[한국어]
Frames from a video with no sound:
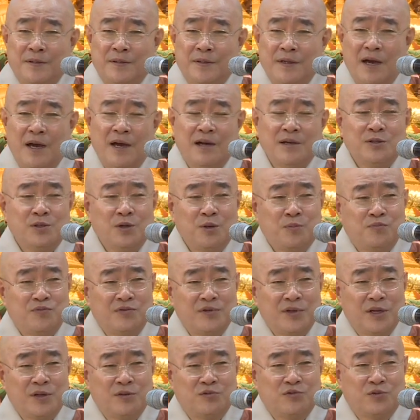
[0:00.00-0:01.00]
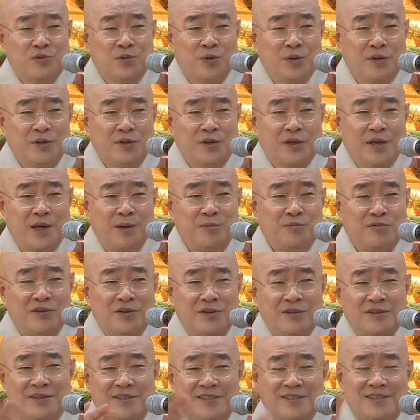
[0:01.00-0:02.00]
향적불의 국토에는 개
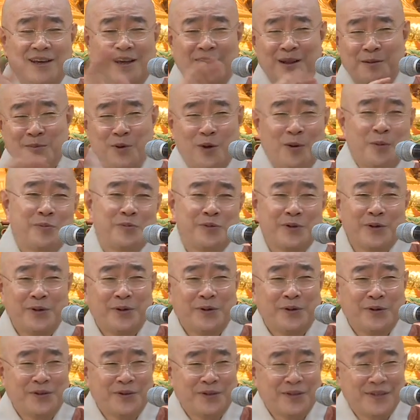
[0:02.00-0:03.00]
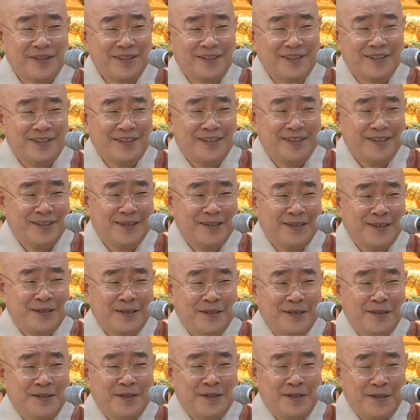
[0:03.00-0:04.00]
무너뜨리는 사람이 없어요. 거기는.
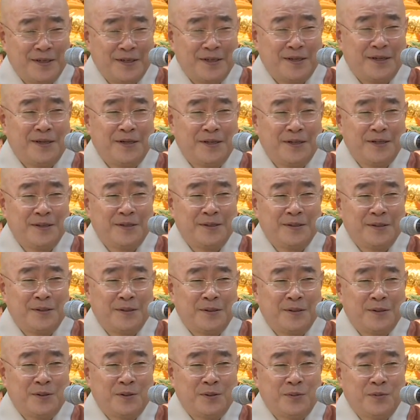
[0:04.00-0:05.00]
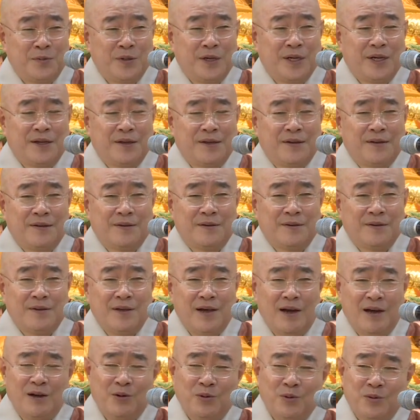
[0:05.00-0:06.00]
아. 왜?
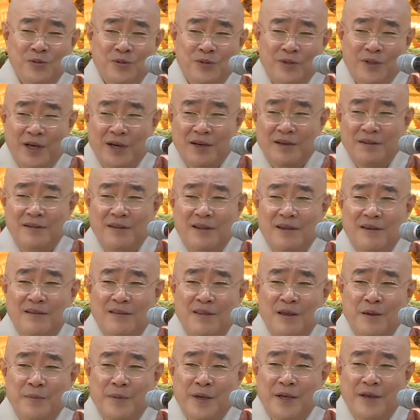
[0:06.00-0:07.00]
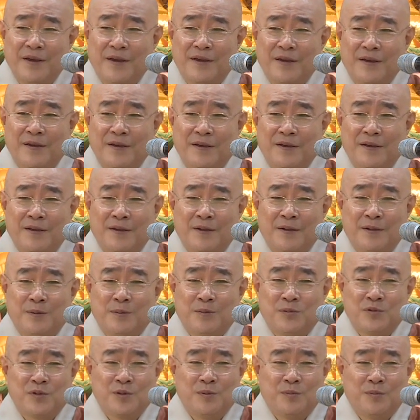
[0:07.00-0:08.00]
향으로서 다 끝내기 때문에
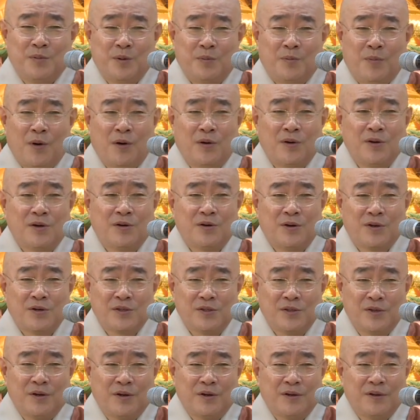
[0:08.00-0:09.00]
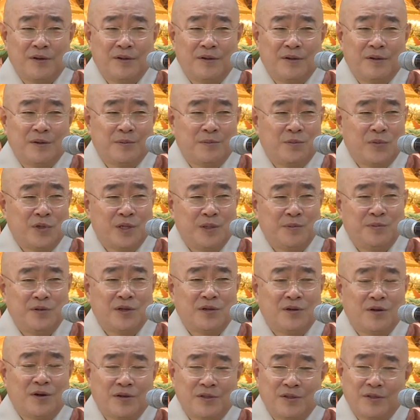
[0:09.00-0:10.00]
무슨 뭐 먹을 걱정, 뭐
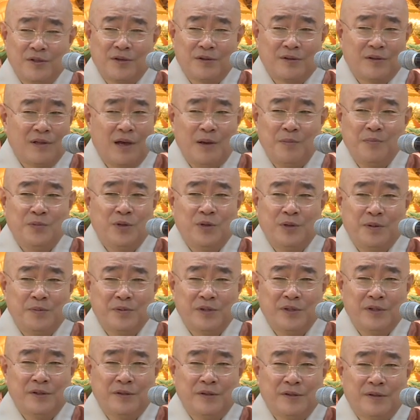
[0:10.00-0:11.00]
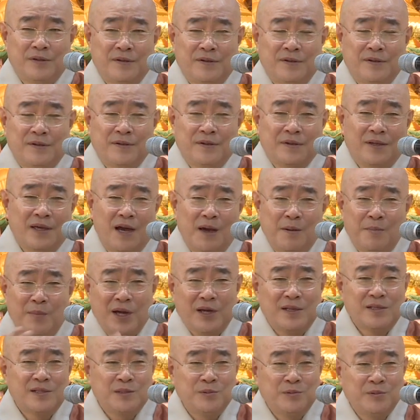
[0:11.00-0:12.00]
입을 걱정 다 필요 없어요.
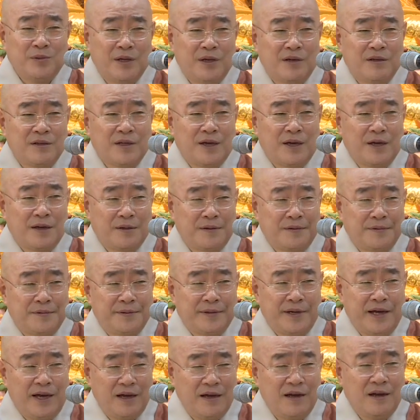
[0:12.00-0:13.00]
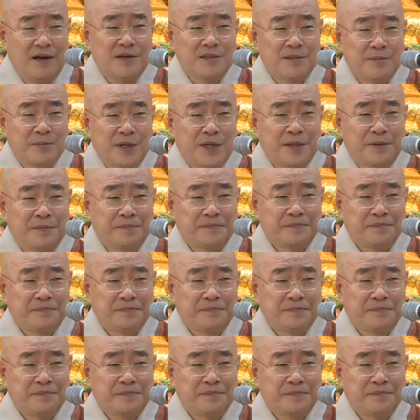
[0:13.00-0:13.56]
향만 있으면 돼 그냥. 한 가지만.